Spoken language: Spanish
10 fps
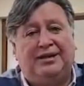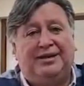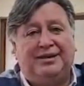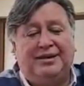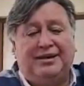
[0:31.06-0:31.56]

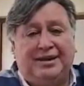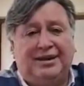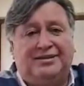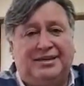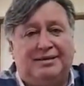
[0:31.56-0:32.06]
aquí en
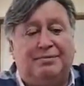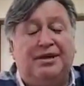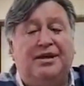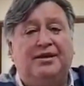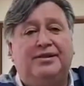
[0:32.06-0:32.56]
la
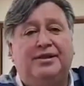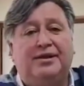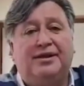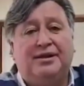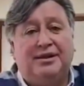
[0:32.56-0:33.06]
ceremonia
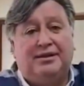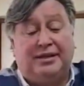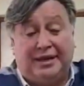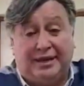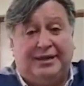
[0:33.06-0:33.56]
de,
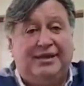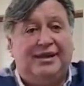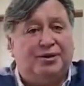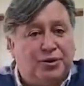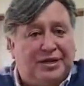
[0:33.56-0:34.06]

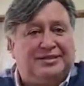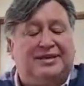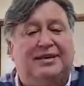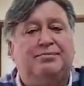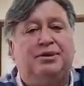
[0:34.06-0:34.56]
energía con la
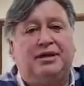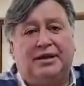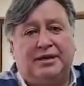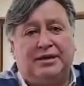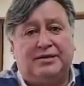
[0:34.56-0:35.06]
Ceremi, que
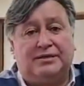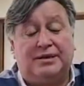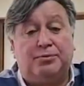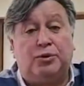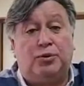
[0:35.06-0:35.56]
le
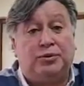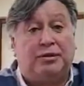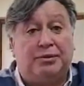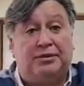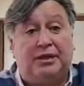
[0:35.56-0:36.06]
agradecemos
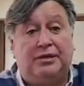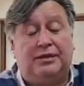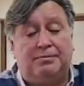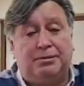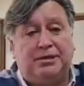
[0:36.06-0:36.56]
justamente
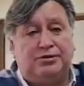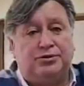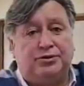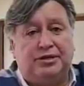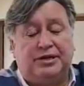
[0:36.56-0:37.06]
esta
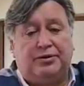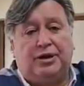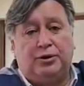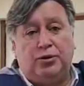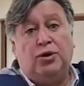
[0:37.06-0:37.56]
invitación de
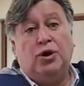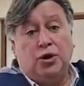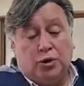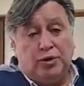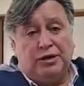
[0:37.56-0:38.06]
trabajo
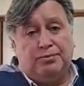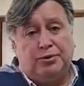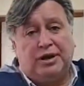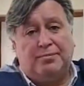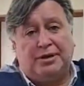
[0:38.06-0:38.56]
con el
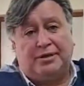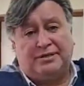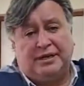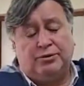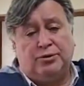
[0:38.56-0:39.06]
programa
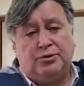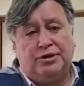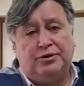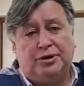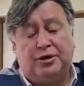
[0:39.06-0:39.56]
Rezago
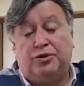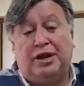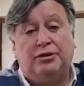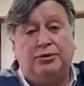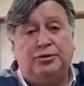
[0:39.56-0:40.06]
Gobierno
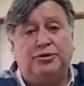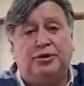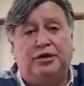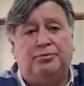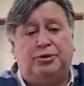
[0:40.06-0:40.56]
Regional y nuestros
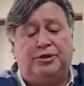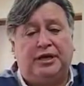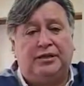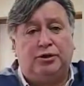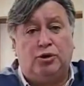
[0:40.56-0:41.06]
equipos
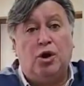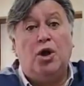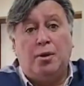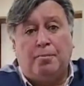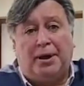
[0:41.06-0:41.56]
técnicos
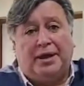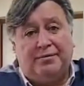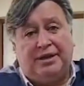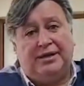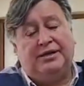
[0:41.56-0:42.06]
para
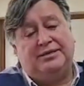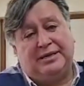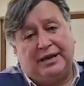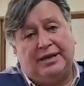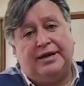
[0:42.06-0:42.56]
ver y
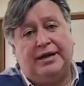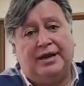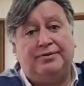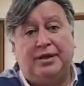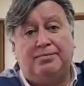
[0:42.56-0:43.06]
sacar
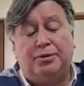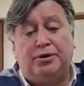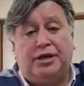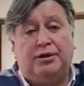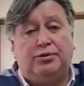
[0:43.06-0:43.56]
adelante el
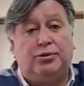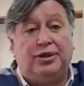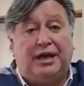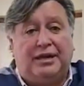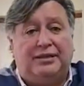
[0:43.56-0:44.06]
proyecto
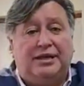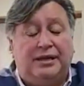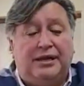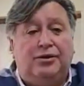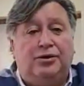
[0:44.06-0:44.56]
de Caleta y
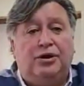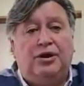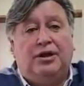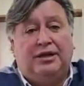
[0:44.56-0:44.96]
Nío